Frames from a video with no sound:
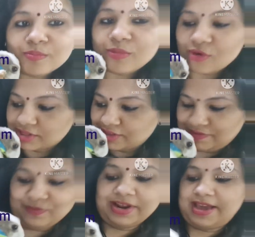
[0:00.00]
बहुत
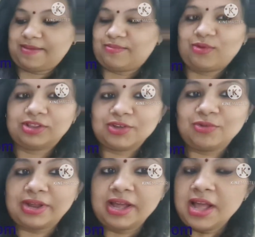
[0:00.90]
क्यूट है ये बहुत
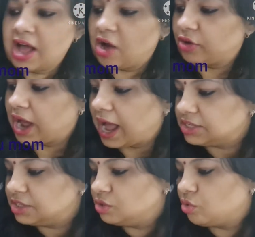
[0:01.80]
क्यूट है और
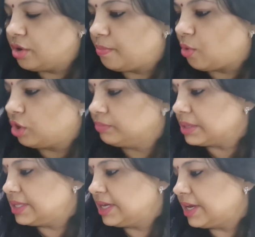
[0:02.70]
आज इन दोनों ने बहुत
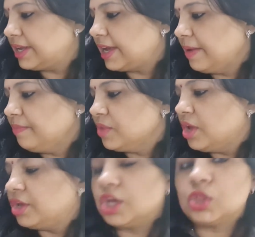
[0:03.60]
मस्ती करी है
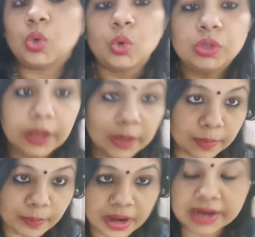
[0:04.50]
ये दोनों दिन
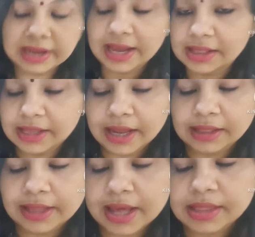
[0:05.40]
भर खेलते
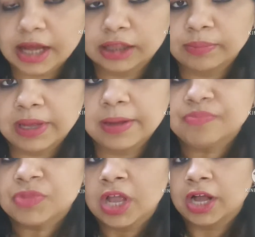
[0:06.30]
रहते हैं साथ में
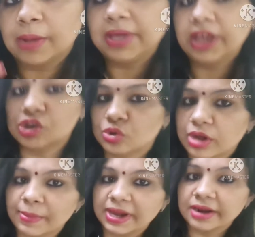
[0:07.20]
कभी ये जो
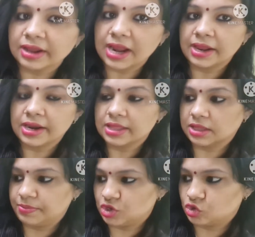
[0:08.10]
हमारा रिक्लाइनर है
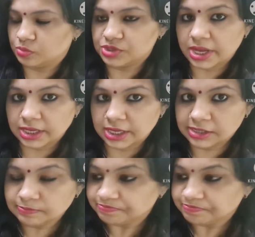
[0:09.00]
इसके पीछे छुप जाएंगे